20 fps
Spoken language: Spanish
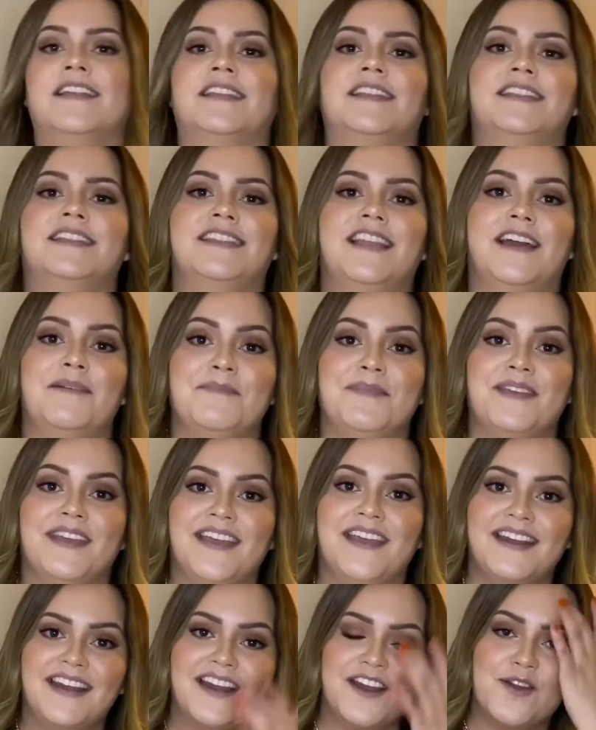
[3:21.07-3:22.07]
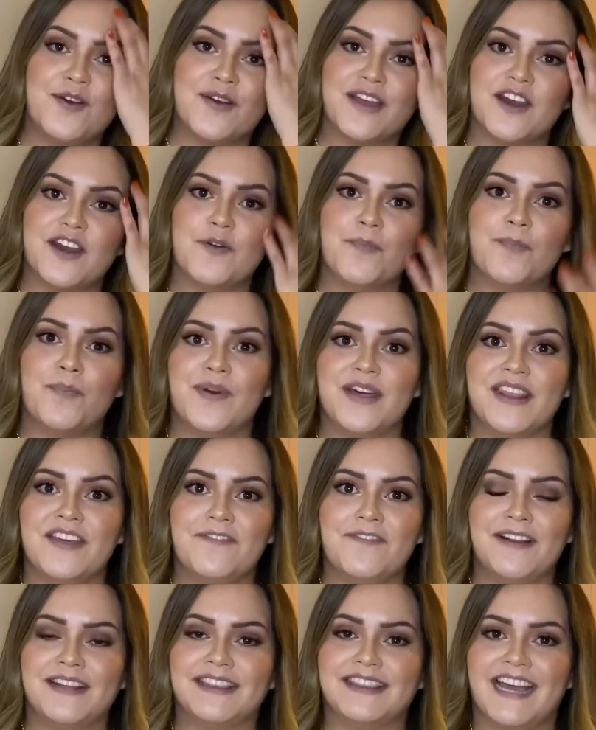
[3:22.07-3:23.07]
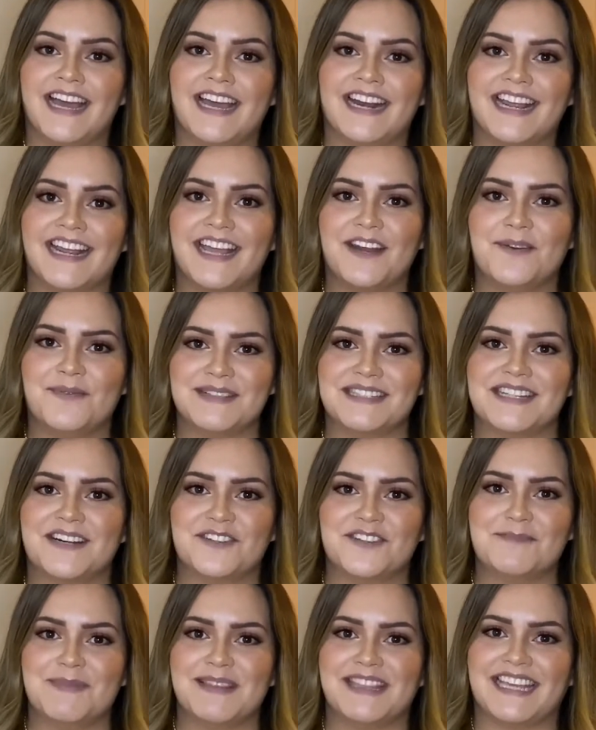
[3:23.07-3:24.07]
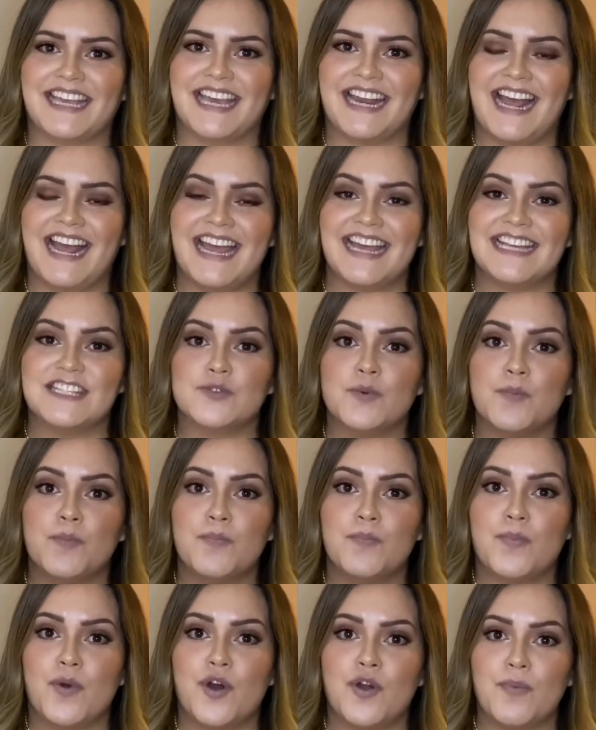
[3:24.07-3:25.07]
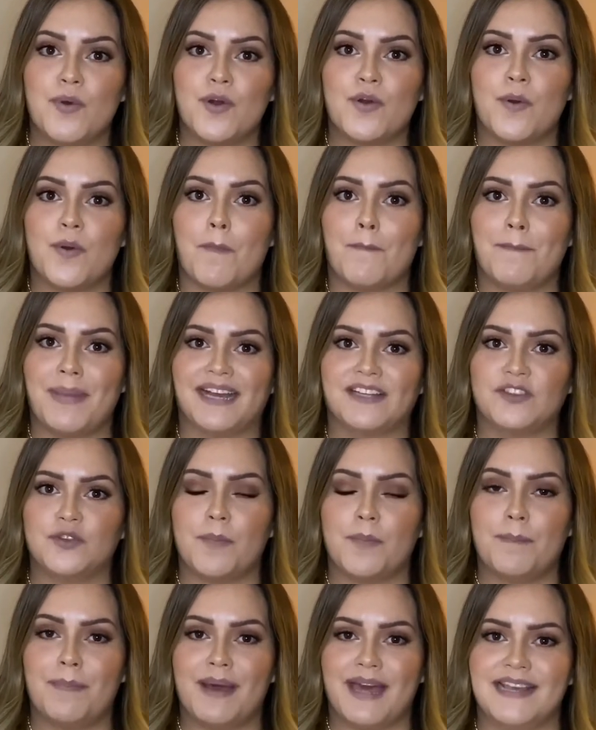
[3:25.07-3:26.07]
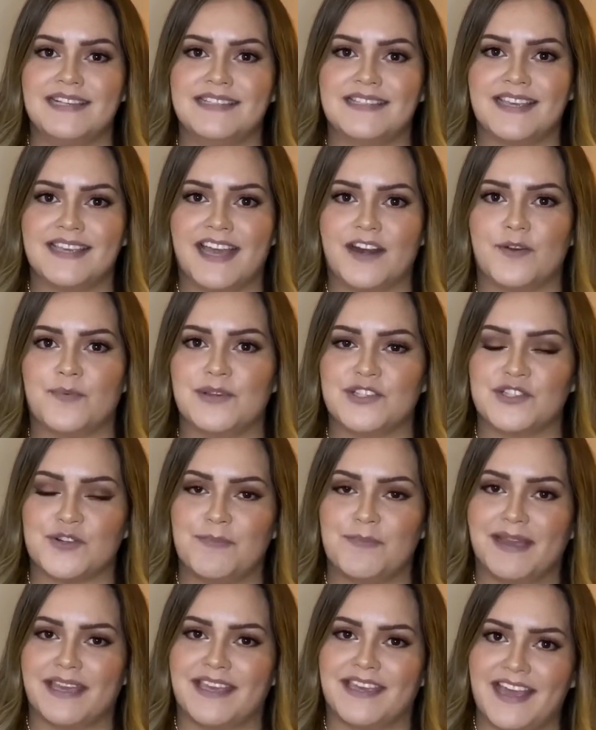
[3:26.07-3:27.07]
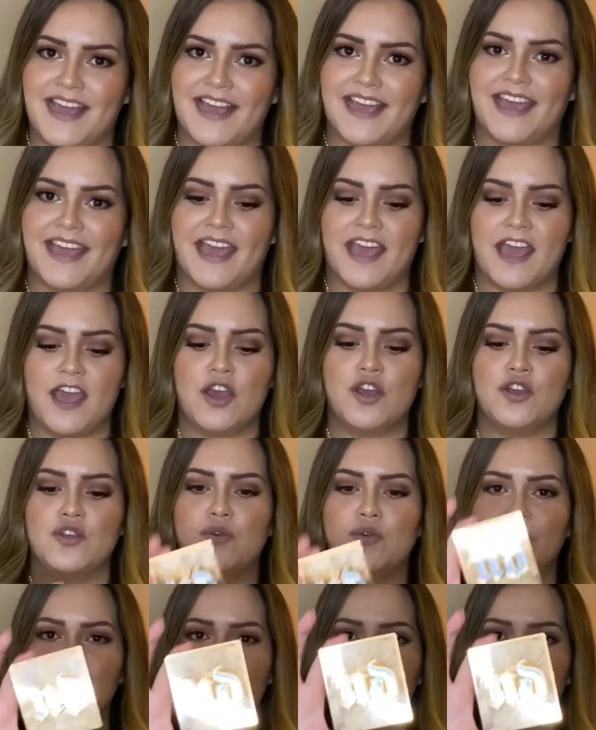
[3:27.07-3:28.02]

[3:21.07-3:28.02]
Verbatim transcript: También lo que no puede faltar en nuestra cosmetiquera es un polvo compacto para sellar nuestro maquillaje. Yo estoy